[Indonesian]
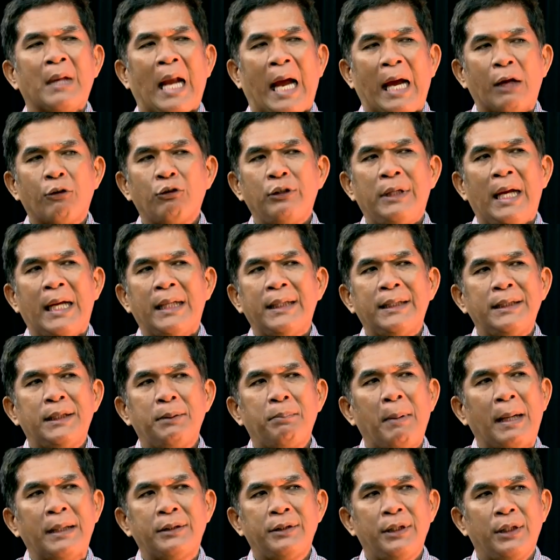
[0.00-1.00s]
harus
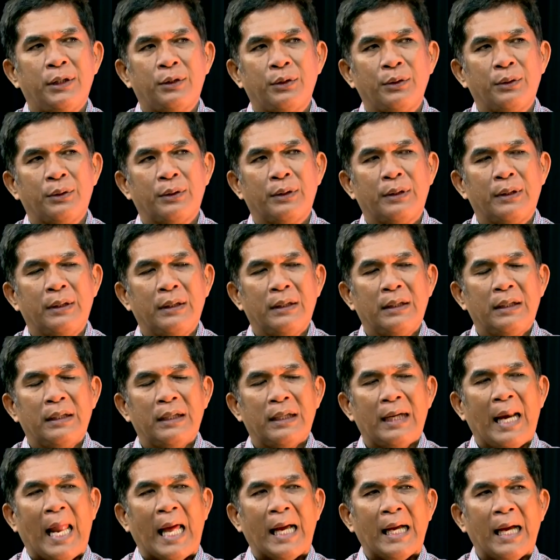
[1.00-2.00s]
diantisipasi itu
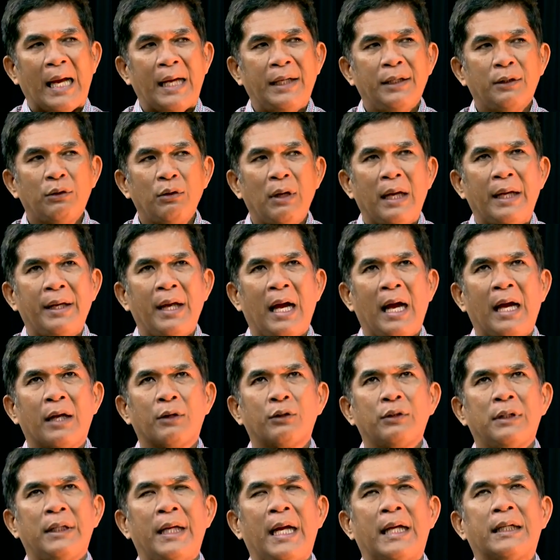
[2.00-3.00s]
langkah itulah yang
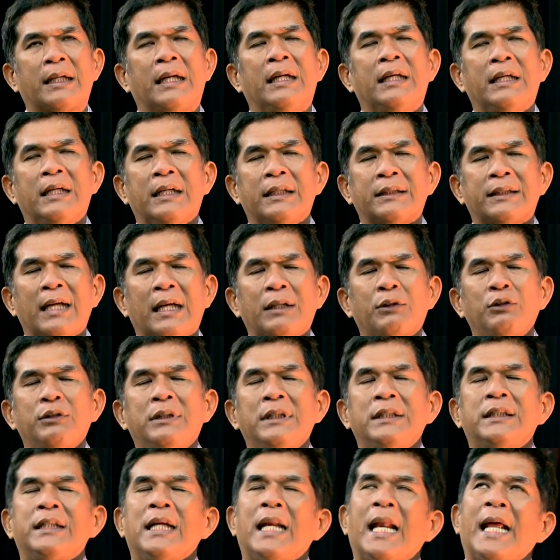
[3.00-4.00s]
harus lihat satu
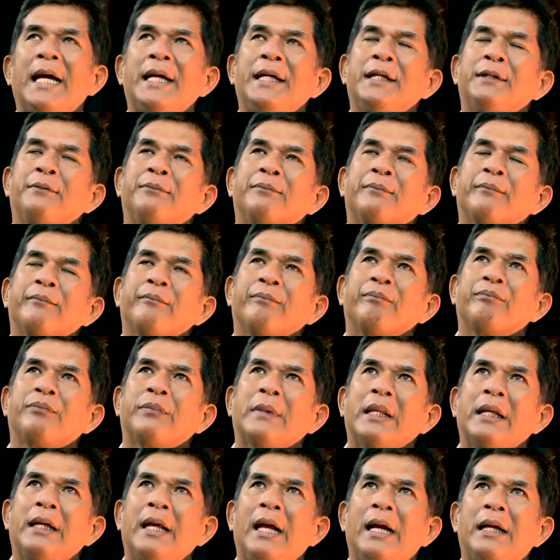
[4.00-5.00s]
sisi lain
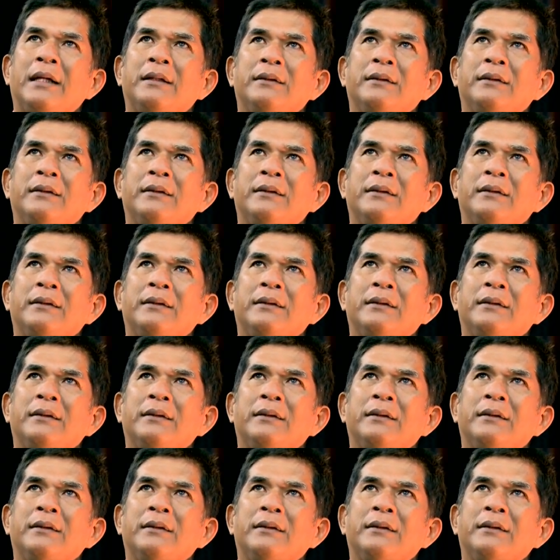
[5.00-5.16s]
ya